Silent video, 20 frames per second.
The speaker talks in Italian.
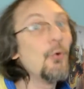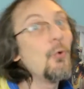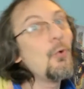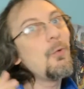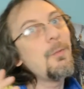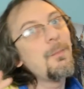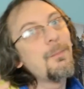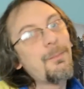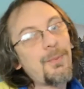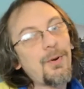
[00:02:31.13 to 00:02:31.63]

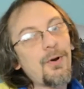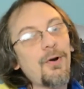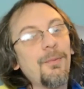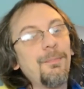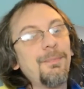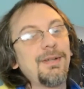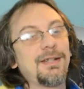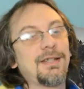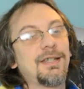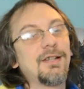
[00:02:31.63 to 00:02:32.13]
un po'
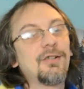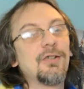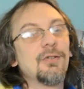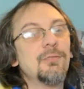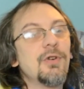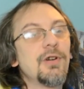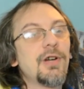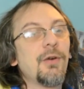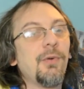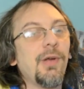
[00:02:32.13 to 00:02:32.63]
perché
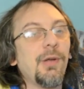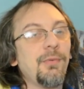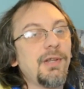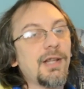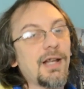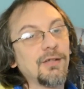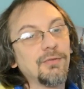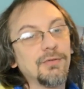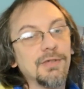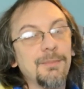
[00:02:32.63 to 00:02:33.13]
comunque
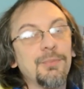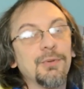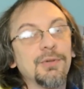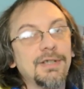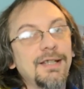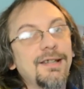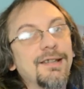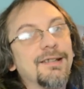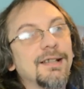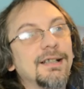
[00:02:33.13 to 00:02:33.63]
Wilbir hanno una
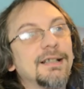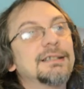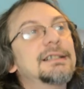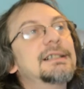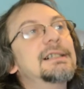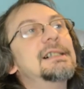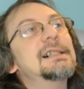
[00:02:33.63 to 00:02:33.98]
potenza